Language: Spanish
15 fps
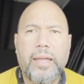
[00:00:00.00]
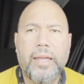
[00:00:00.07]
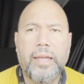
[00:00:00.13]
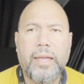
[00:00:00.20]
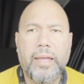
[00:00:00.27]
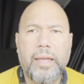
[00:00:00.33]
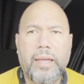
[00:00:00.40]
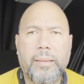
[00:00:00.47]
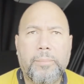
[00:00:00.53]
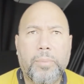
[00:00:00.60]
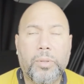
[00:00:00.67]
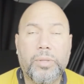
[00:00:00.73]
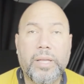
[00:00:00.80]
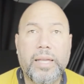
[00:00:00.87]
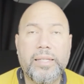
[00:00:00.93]
eh,
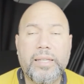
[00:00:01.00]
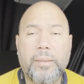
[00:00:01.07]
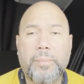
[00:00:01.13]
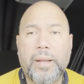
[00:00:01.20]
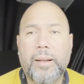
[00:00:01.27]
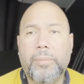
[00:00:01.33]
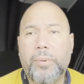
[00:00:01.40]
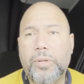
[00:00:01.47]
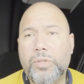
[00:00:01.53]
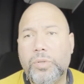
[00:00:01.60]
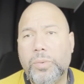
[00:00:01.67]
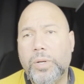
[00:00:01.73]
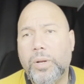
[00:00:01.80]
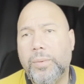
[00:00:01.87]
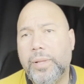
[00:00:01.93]
potencia para poder
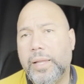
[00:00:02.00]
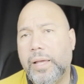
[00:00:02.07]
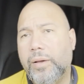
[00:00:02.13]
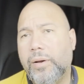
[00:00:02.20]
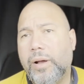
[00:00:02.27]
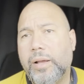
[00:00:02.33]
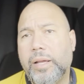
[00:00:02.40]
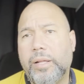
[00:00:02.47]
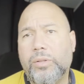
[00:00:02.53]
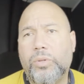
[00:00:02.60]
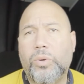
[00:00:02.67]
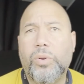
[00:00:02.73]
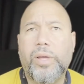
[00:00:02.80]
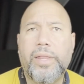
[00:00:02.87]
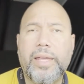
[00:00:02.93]
subir los videos, aunque
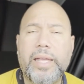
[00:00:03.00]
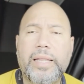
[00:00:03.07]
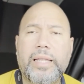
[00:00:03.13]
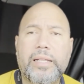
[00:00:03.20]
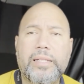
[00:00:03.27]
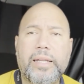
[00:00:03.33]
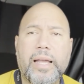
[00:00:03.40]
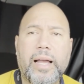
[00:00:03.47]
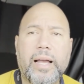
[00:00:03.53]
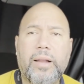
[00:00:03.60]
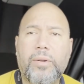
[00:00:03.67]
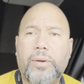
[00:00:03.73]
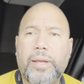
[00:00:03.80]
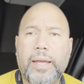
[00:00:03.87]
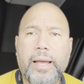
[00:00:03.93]
tú lo edites y haga
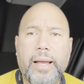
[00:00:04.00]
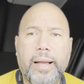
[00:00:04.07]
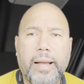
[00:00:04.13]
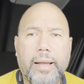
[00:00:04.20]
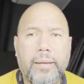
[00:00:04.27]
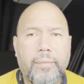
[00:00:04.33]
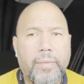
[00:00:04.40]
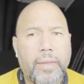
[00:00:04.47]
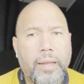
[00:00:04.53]
lo que haga